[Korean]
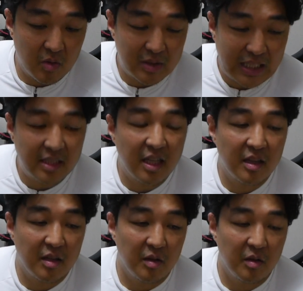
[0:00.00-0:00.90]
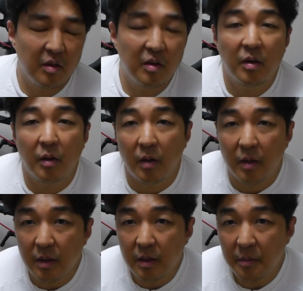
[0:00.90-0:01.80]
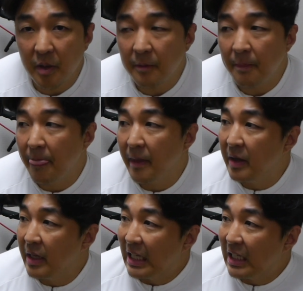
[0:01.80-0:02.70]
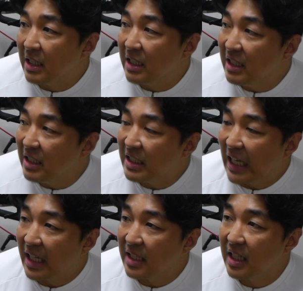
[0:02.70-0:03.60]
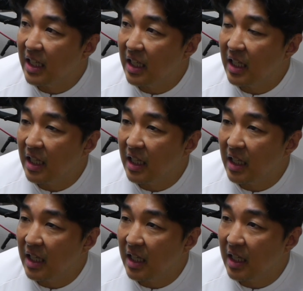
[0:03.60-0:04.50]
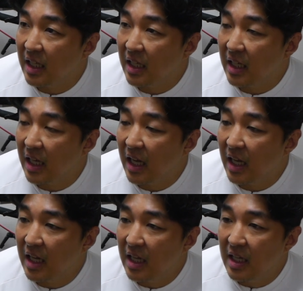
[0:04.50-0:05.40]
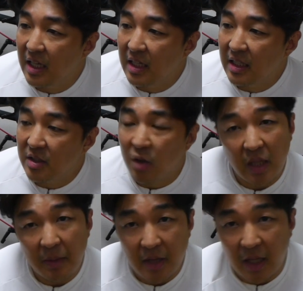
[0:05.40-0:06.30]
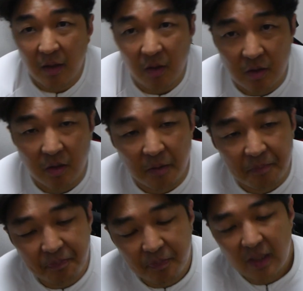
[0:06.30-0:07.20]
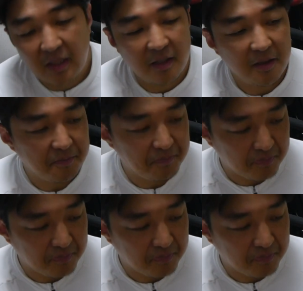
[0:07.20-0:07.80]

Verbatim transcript: 잘 탔어요. 어, 그러면 그 자세가 정답이 되는 거죠. 그래서